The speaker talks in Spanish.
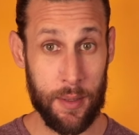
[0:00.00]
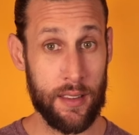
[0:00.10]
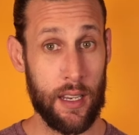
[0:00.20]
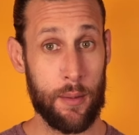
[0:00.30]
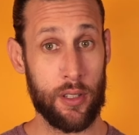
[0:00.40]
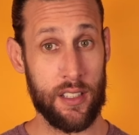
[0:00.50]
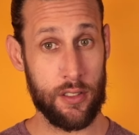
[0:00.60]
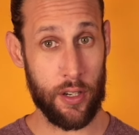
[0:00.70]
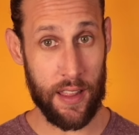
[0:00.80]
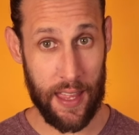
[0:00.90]
también tenemos la
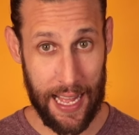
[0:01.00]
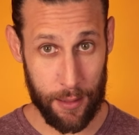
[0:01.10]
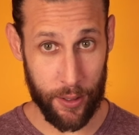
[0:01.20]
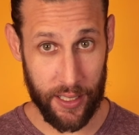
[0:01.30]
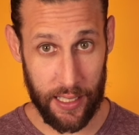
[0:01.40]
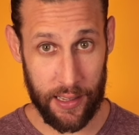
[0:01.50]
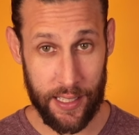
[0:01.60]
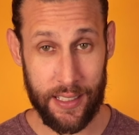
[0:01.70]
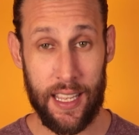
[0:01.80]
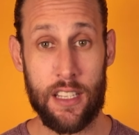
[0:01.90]
historia de Albert
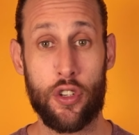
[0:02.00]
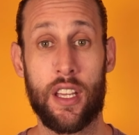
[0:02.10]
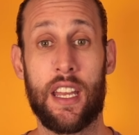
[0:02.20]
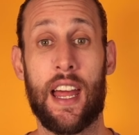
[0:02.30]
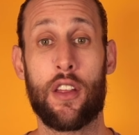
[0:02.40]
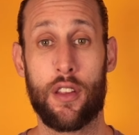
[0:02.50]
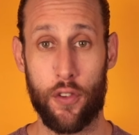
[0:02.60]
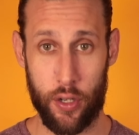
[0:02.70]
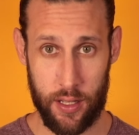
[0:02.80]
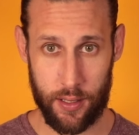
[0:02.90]
Killian, que es originario de
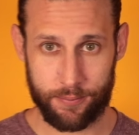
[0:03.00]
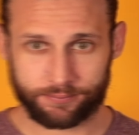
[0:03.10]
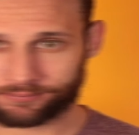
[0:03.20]
Florida.